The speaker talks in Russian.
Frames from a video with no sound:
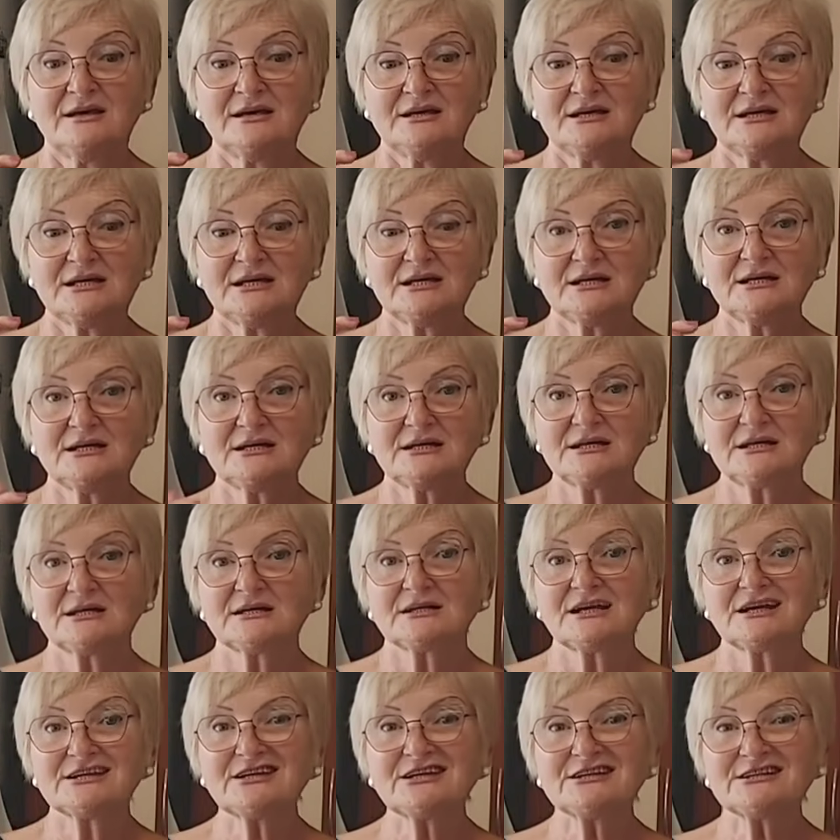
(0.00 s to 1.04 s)

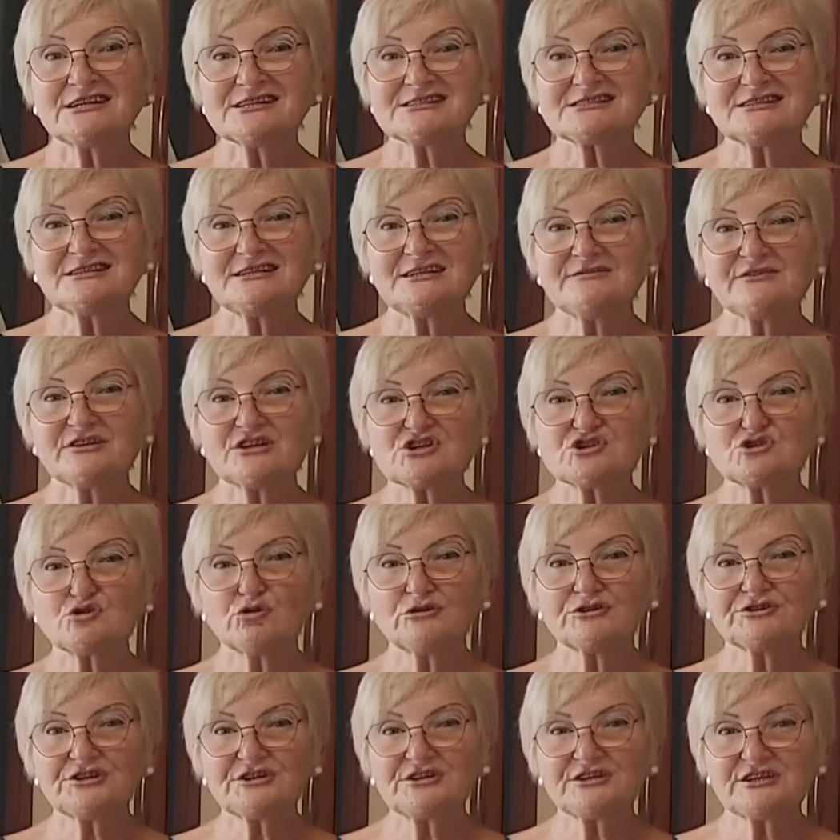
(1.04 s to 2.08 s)
Э, Какие-то сливки
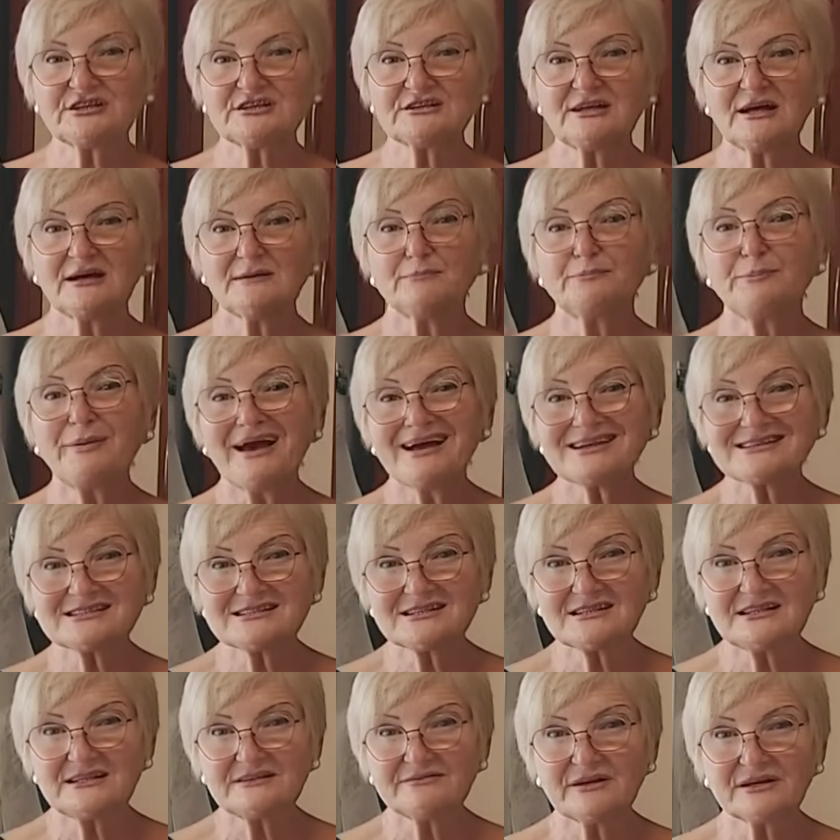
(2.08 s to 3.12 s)
желтенькие, да, 5
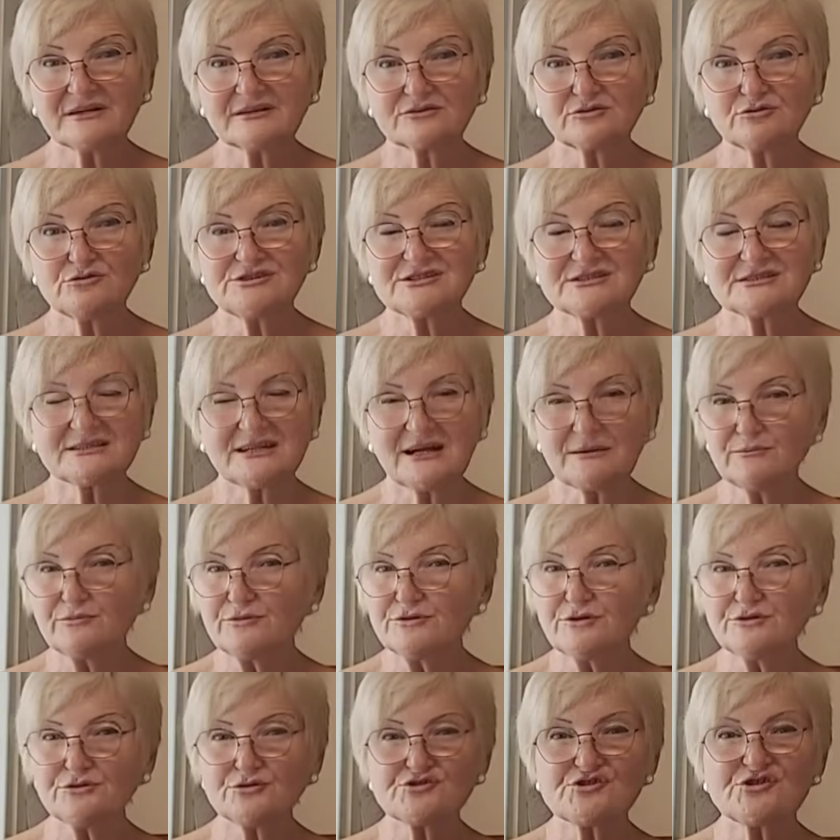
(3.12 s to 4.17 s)
сливок. То есть там
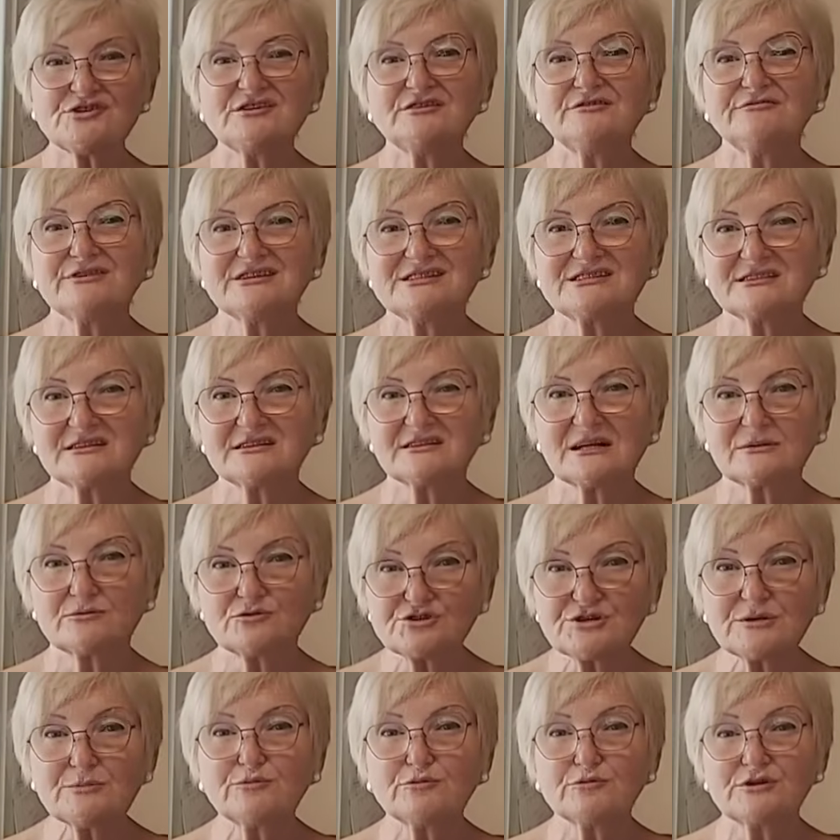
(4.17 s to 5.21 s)
будет уже не 200 грамм,
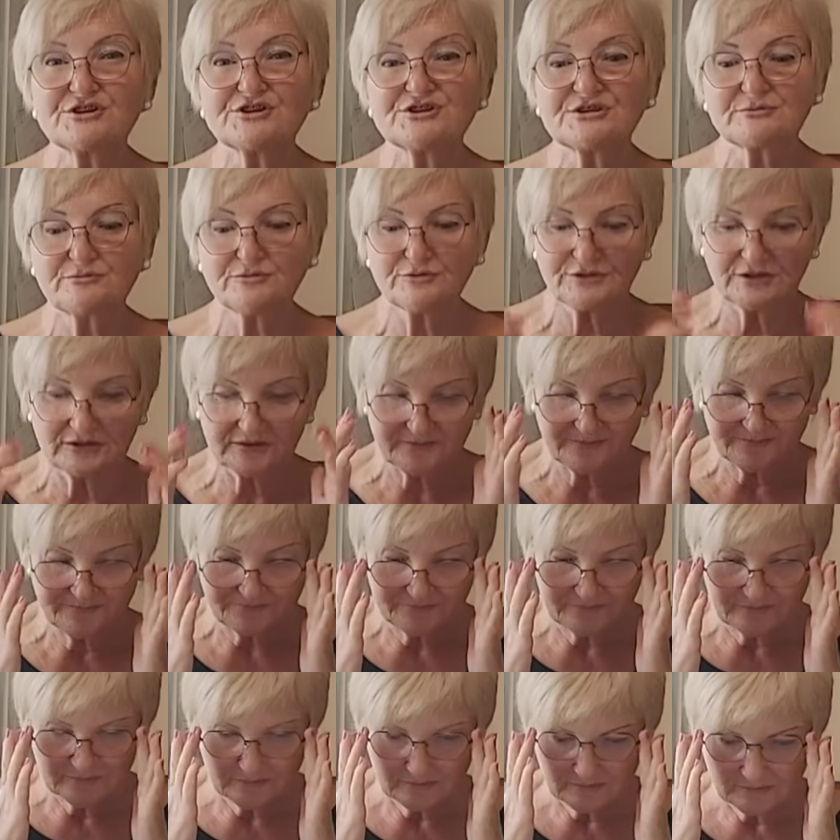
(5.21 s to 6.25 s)
уже больше будет
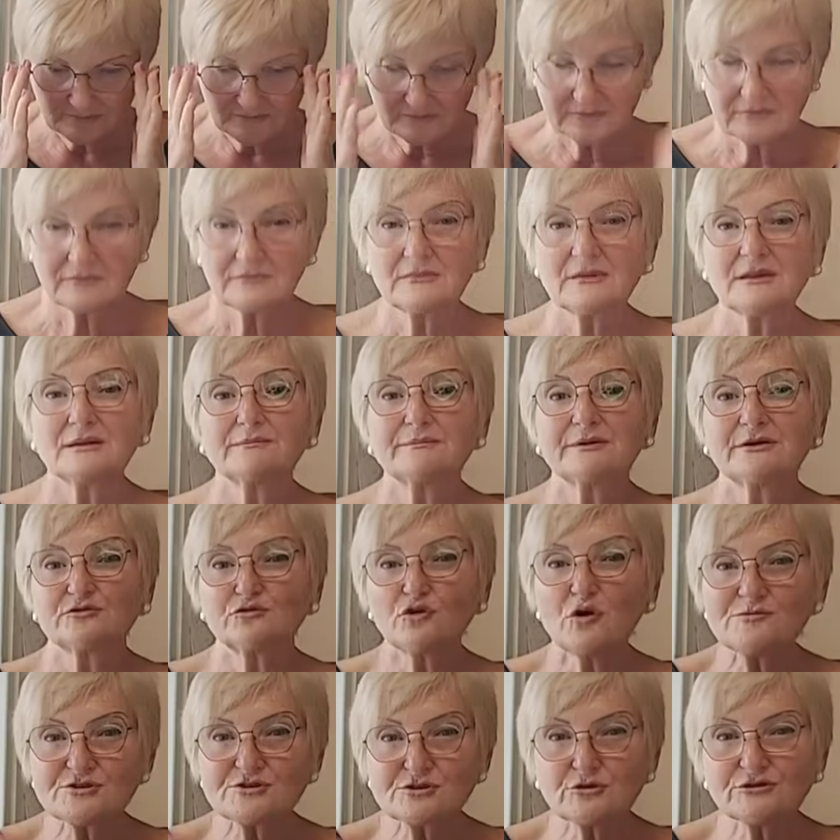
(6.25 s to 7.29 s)

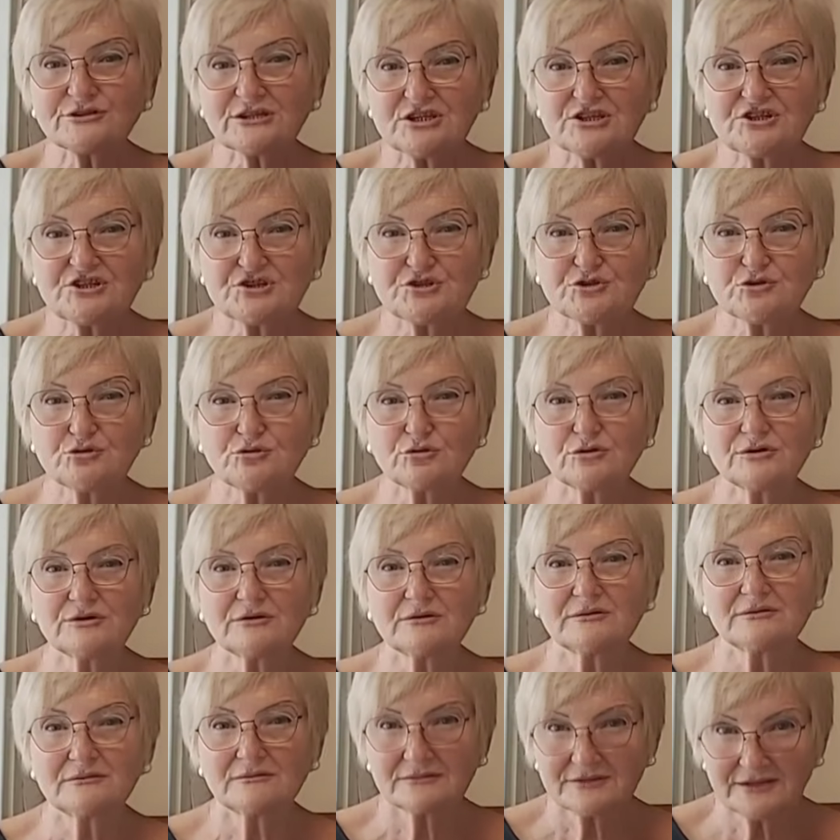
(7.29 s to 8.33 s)
потом что-то
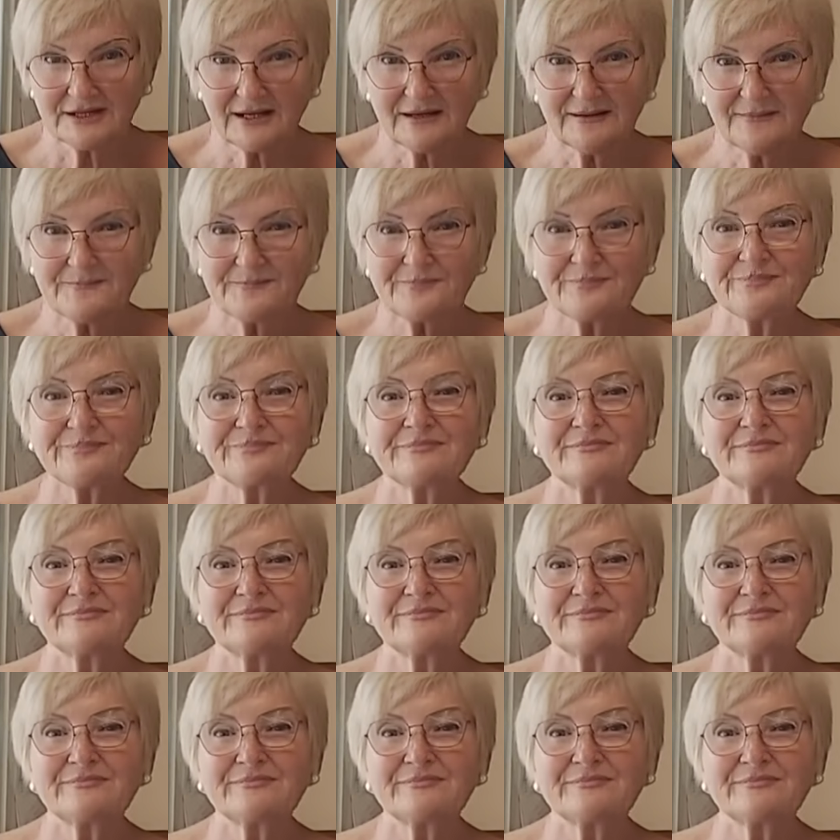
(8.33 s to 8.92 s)
еще, да,